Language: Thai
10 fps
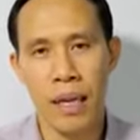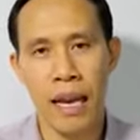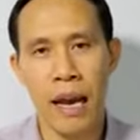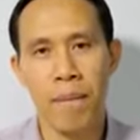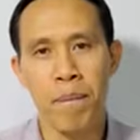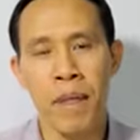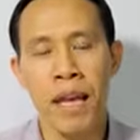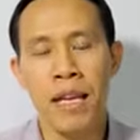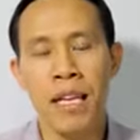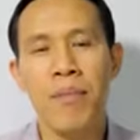นะครับ
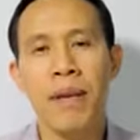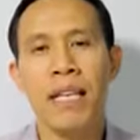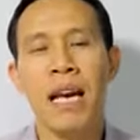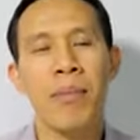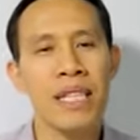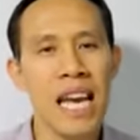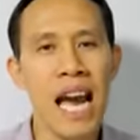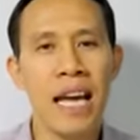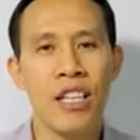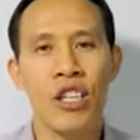นั่นเป็นธรรม
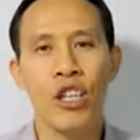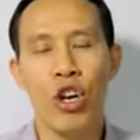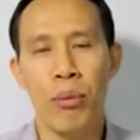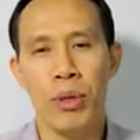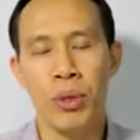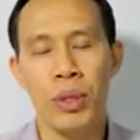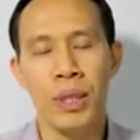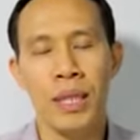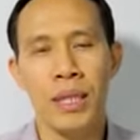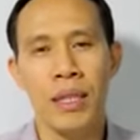ชาติของมนุษ
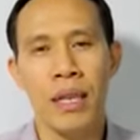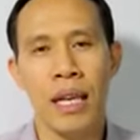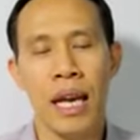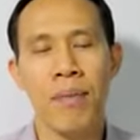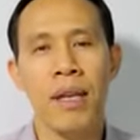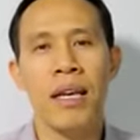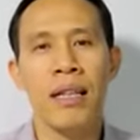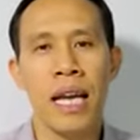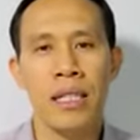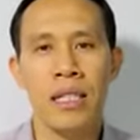ย์นะครับ
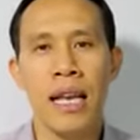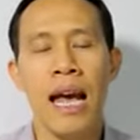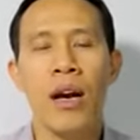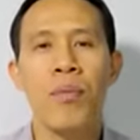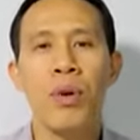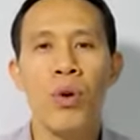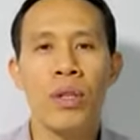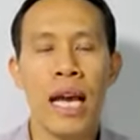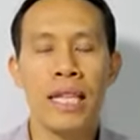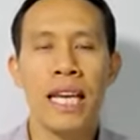แต่จริงๆ แล้วพระอง
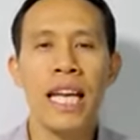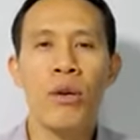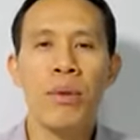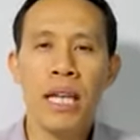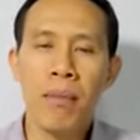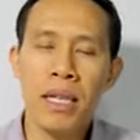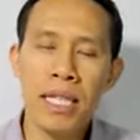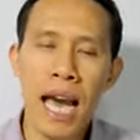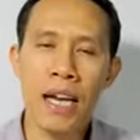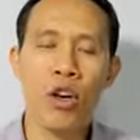ค์อยากจะให้เรามีธรรม
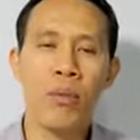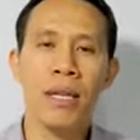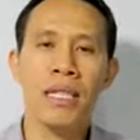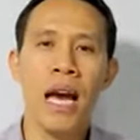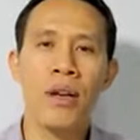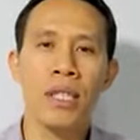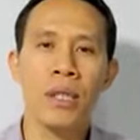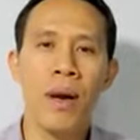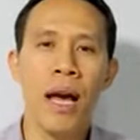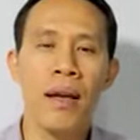ชาติของพระเจ้าคื
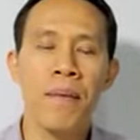อว่า